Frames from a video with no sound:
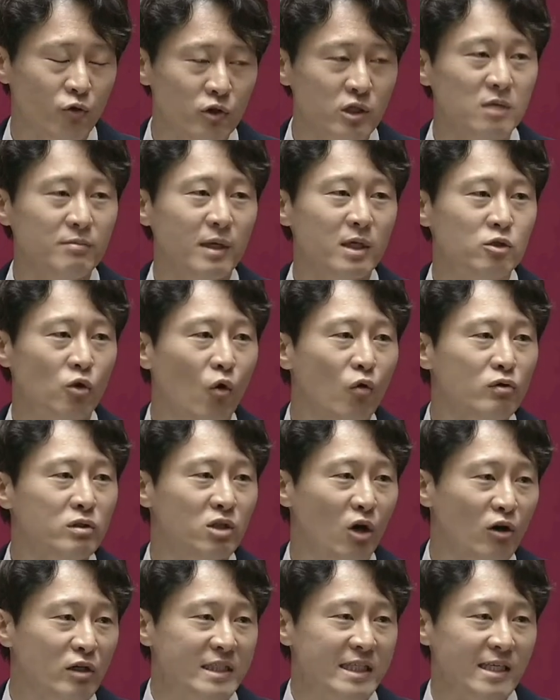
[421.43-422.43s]
초심의
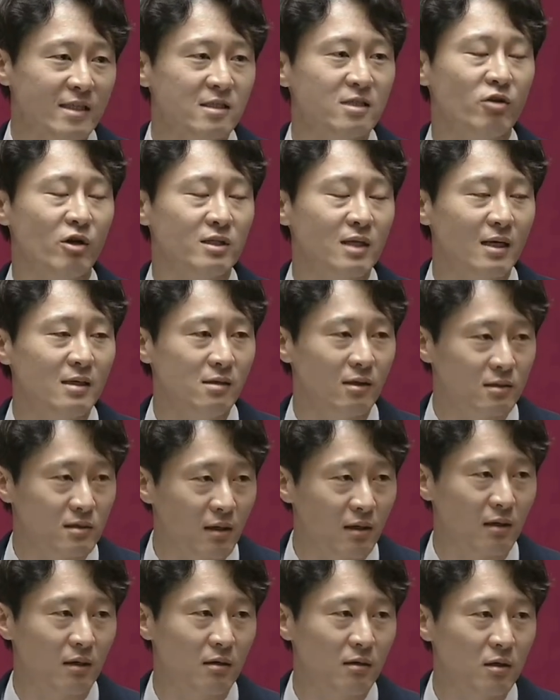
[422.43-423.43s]
좋은 정치인을
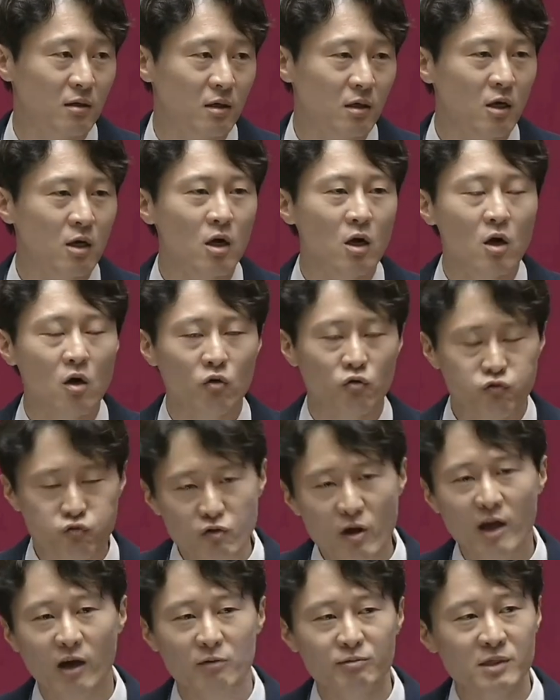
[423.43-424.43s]
되살려서
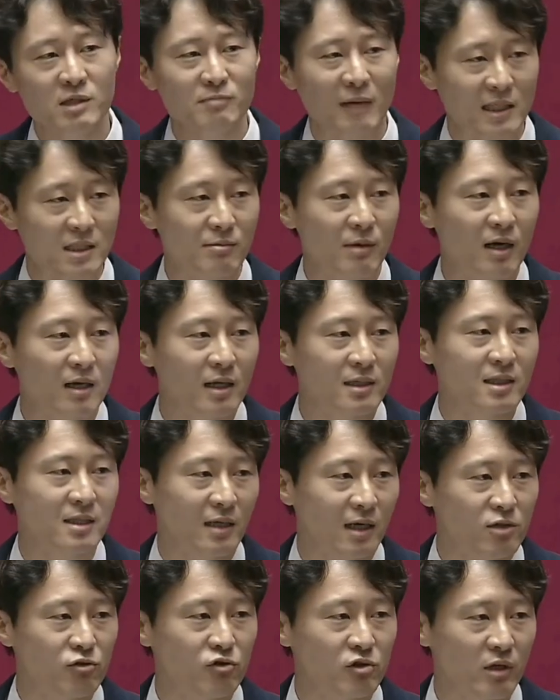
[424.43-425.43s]
후회 없이
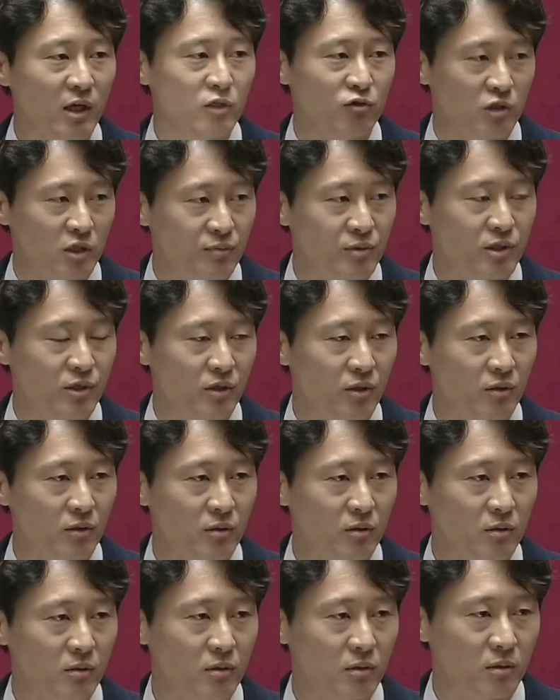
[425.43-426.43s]
마지막까지 일할 수 있게 해주십시오.
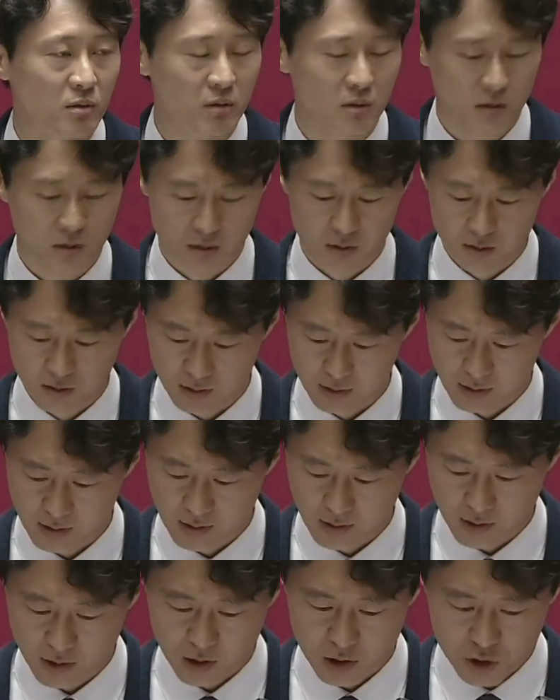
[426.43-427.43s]

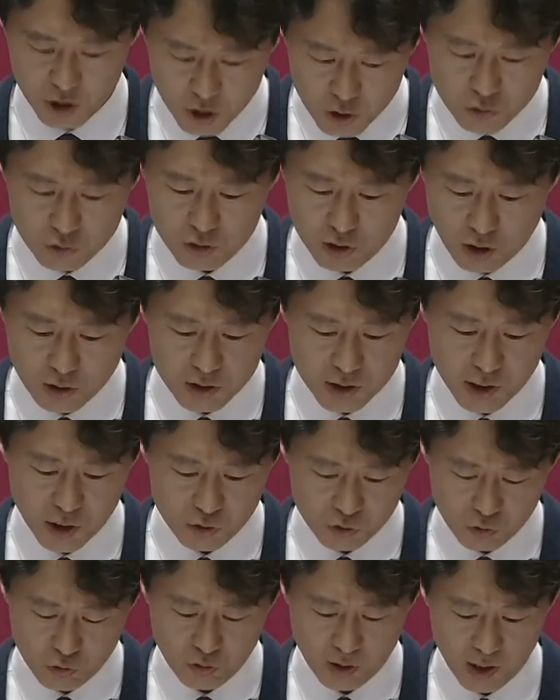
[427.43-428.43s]
쉬운
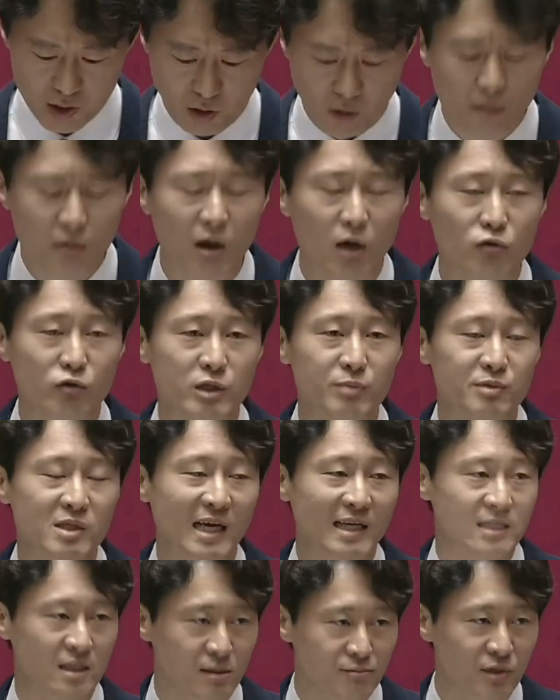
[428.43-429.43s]
정치의 유혹에 넘어가고
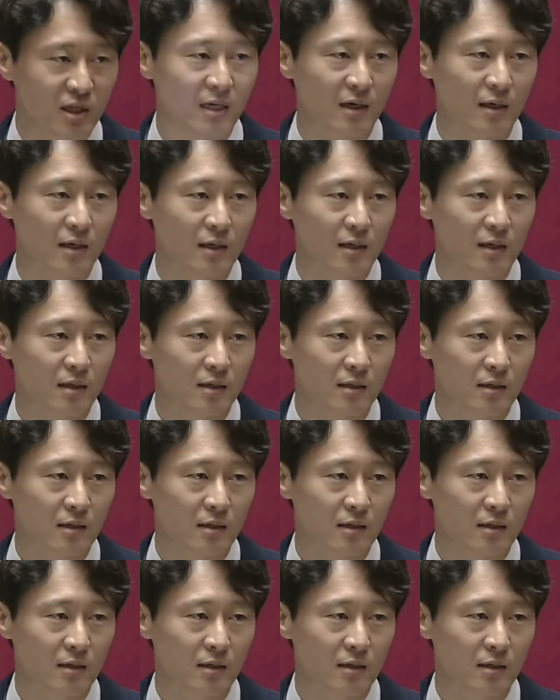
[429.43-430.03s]
싶지 않습니다.